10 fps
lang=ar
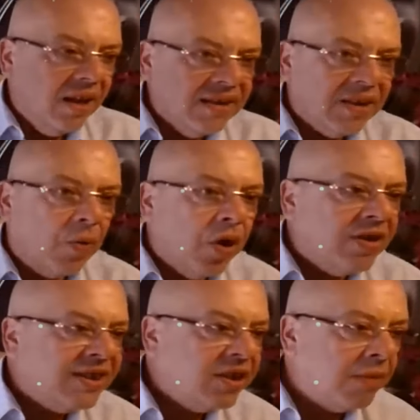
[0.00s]

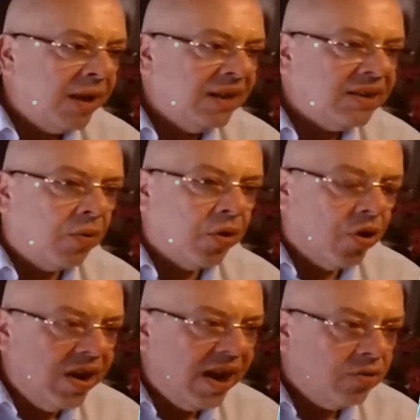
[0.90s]
نطوروه سي نورمال
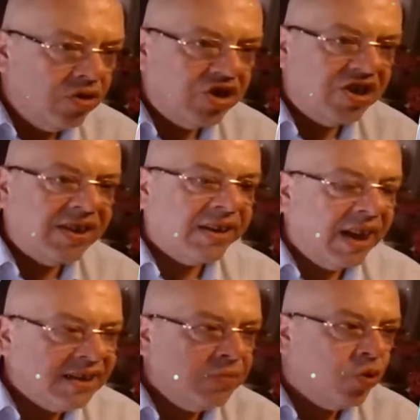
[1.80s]
نطوروه لانه الجيش نتاعنا
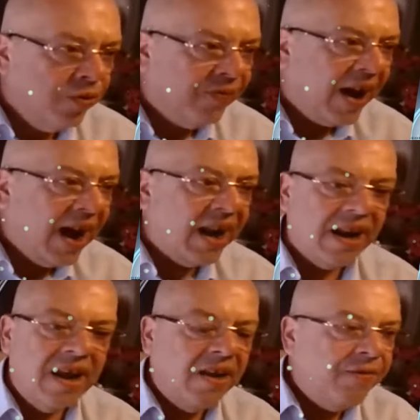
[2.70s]
لازم يكون فعال
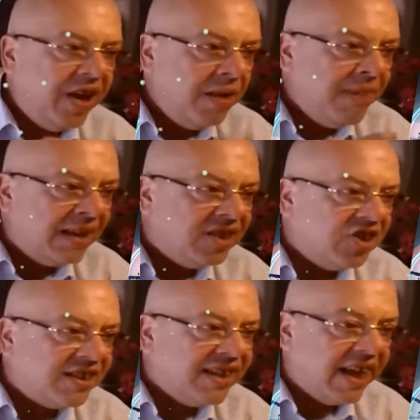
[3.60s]
في حمايه
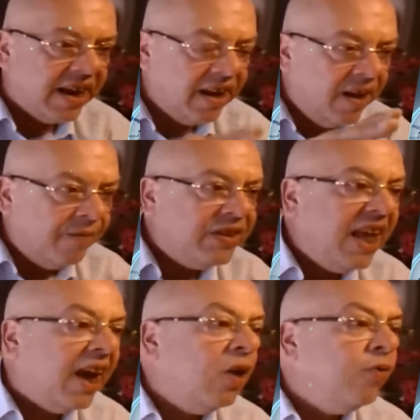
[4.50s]
الجزائر في
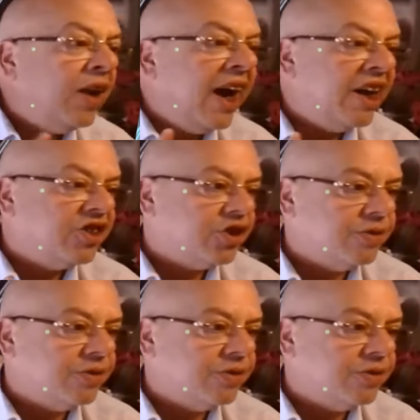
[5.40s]
الداخل وفي الخارج